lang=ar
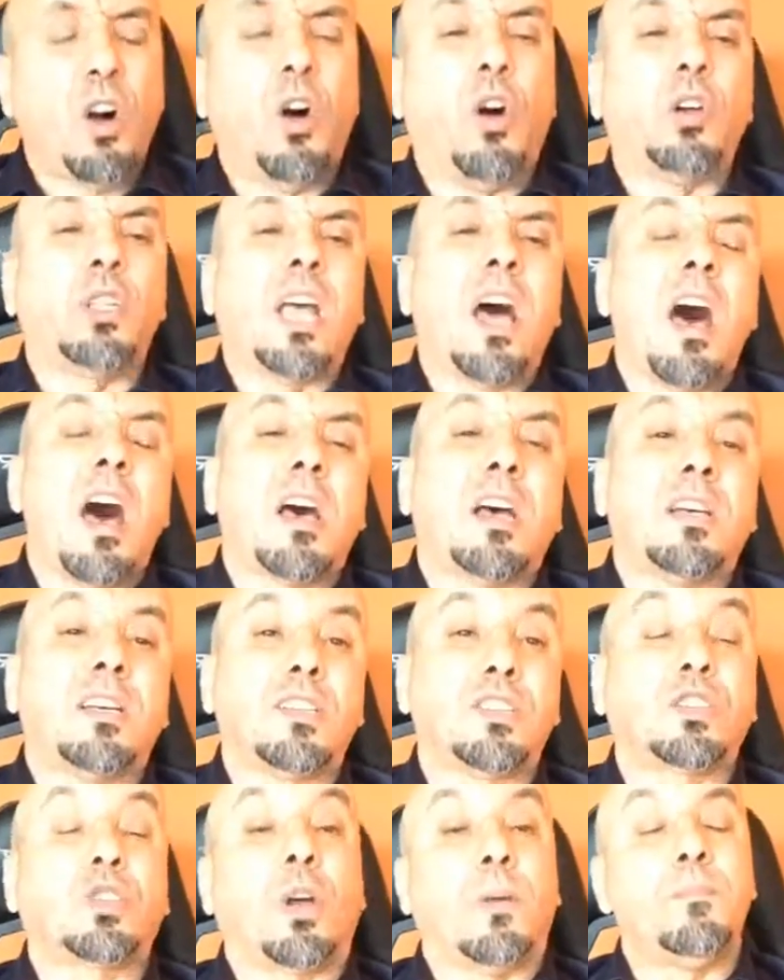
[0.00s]
ودا
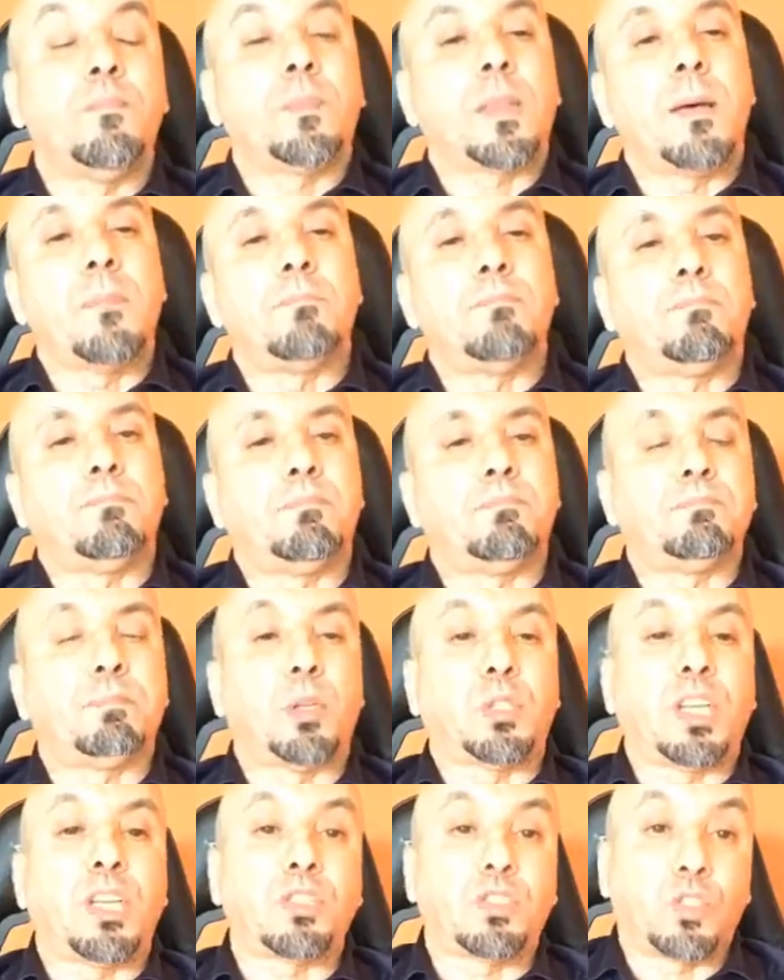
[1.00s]

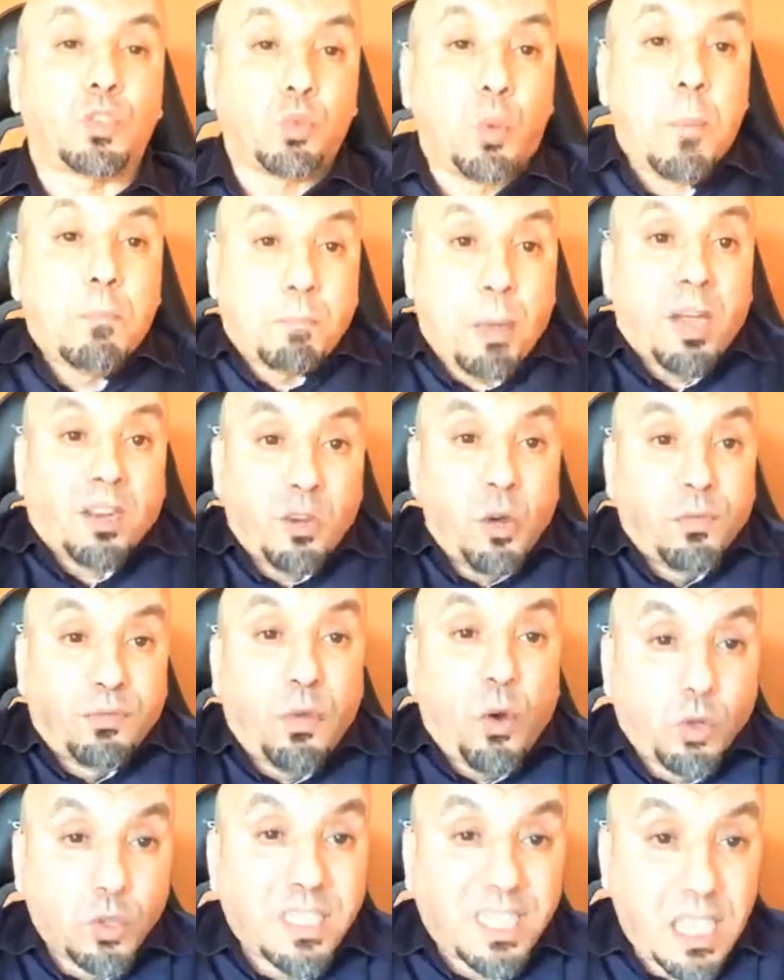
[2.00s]
بيتيت جو بارلي اون
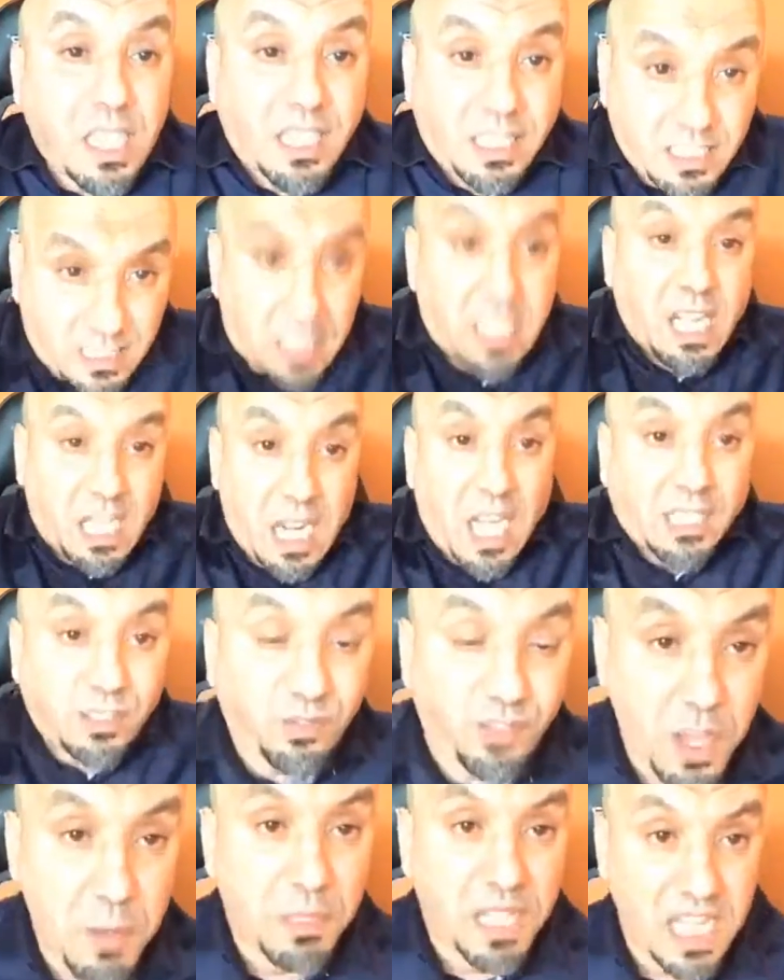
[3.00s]
فرونسي حيت هي اللي
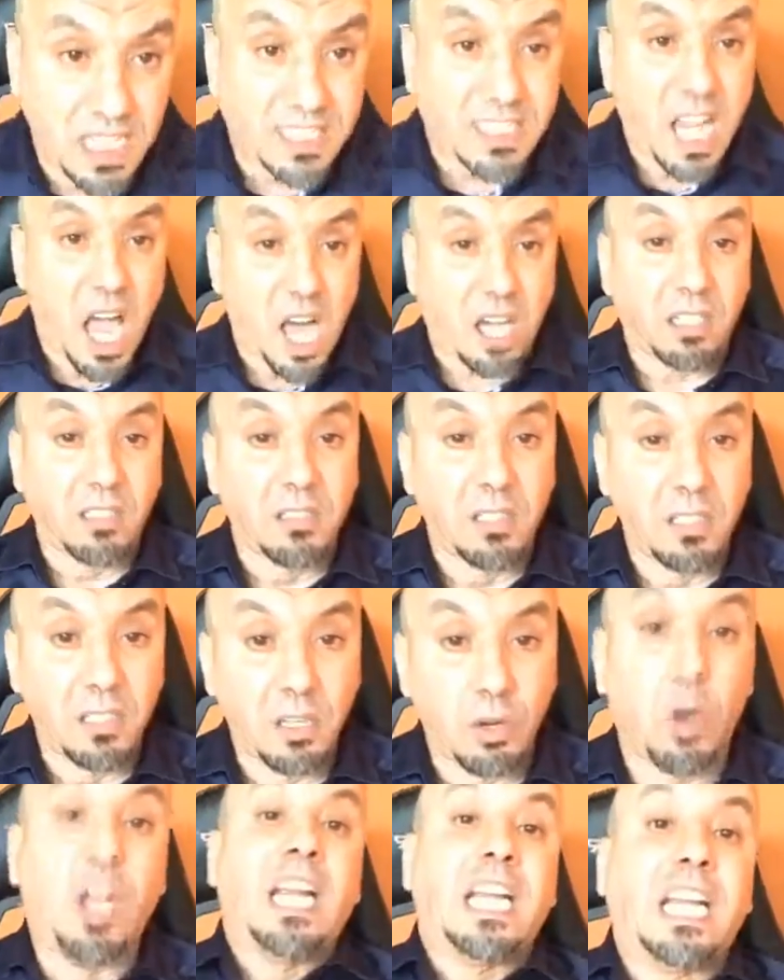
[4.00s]
غتفهمني انت
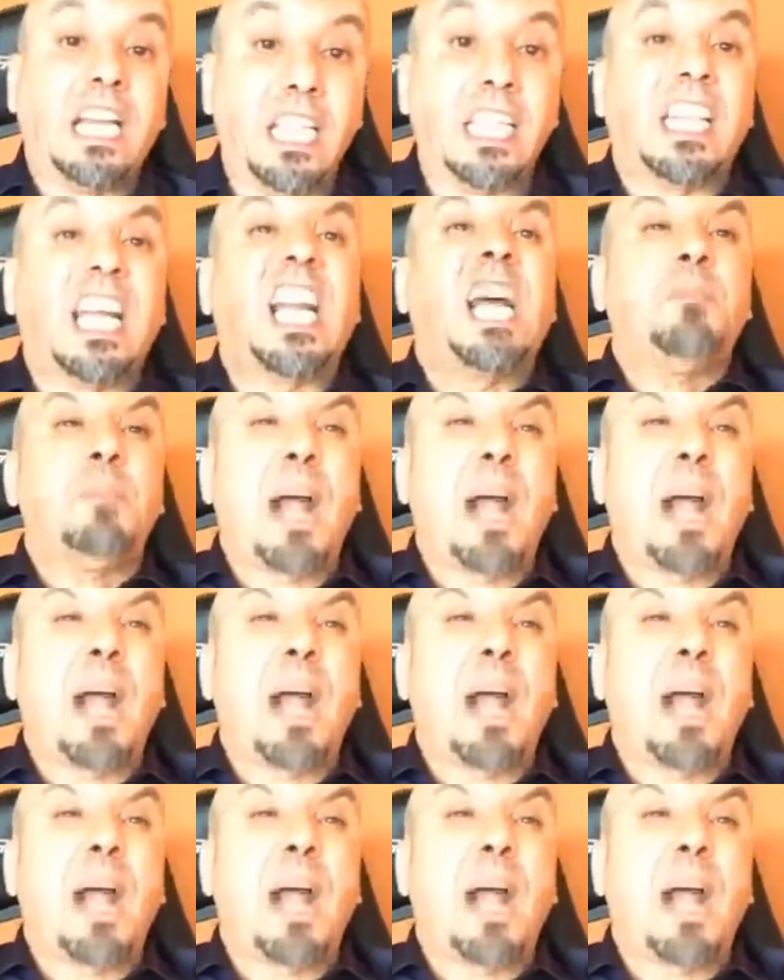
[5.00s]
ولكن انا راه